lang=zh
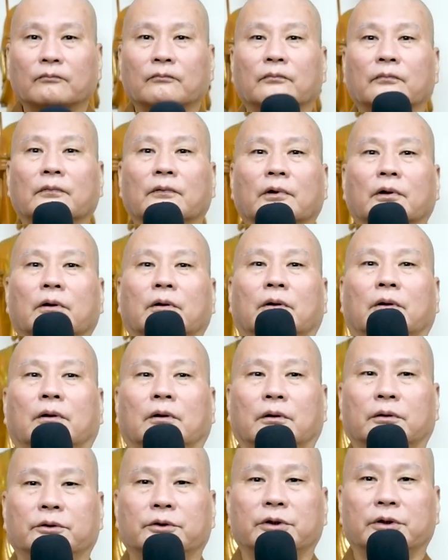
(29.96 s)

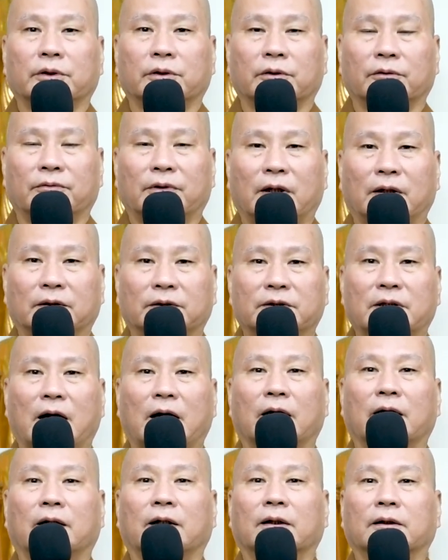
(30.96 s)
佛，请放
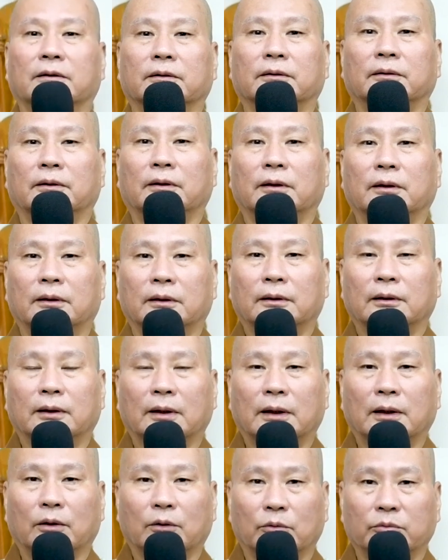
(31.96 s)
掌。
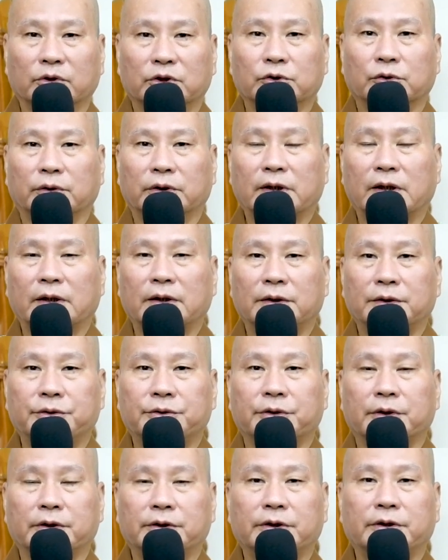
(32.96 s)
好，我们昨天
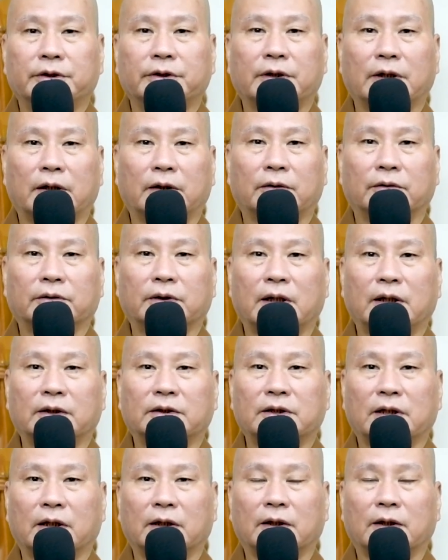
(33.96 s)
学习到《太
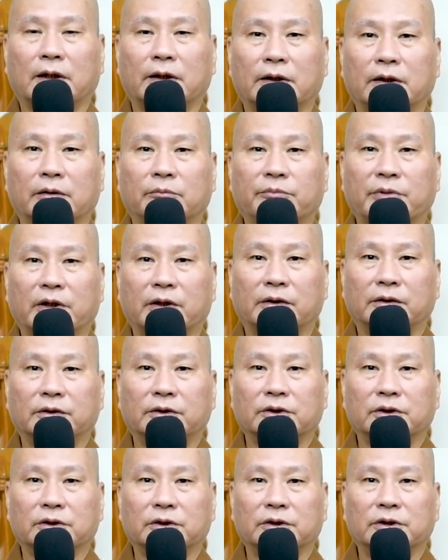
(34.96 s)
上感应
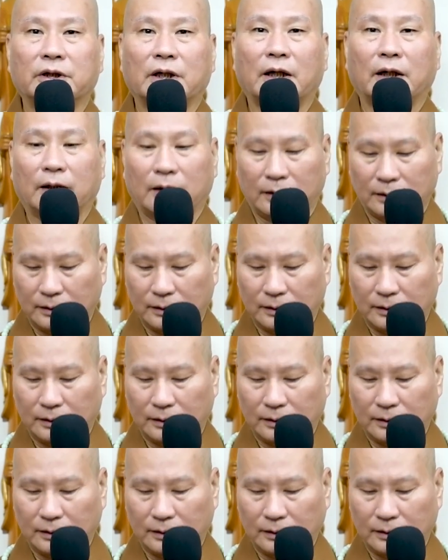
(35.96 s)
篇》直讲，